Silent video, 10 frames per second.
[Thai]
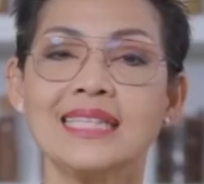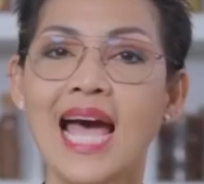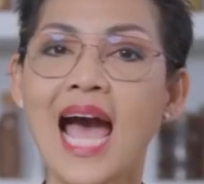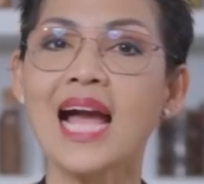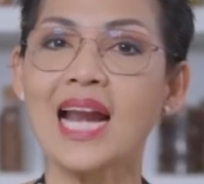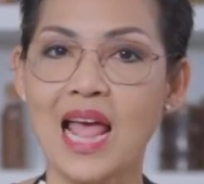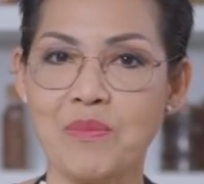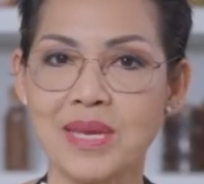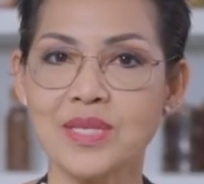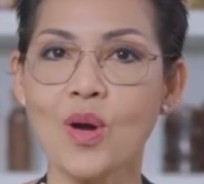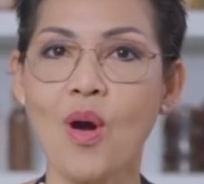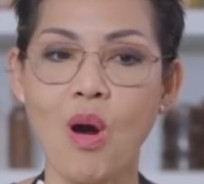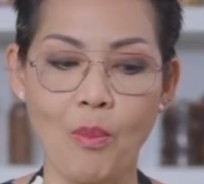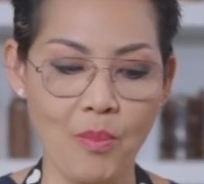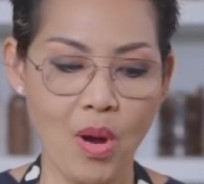ถ้าใครไม่ชอ
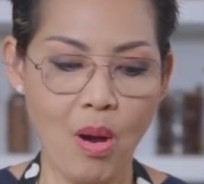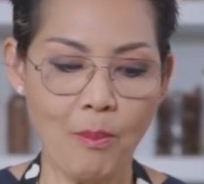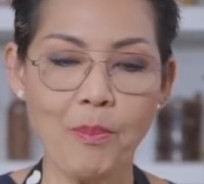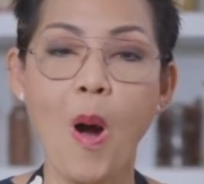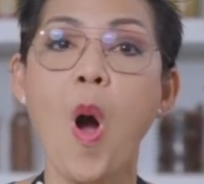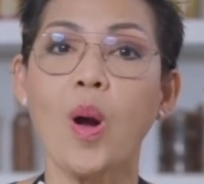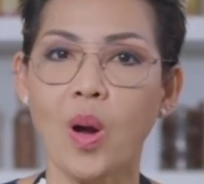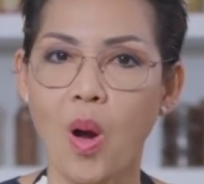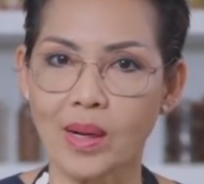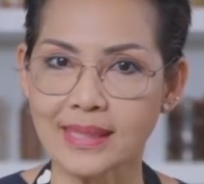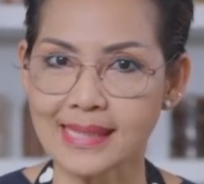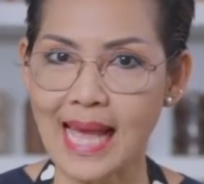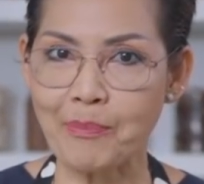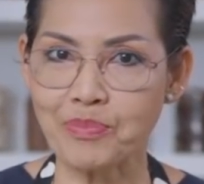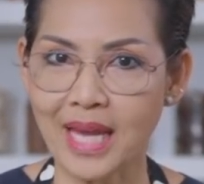บ ปอกก่อน
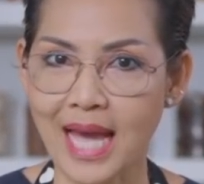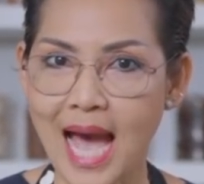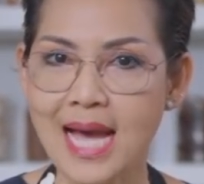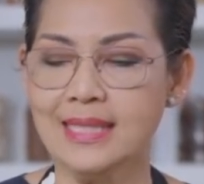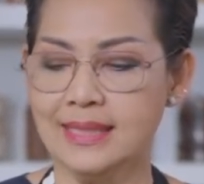สับนะคะ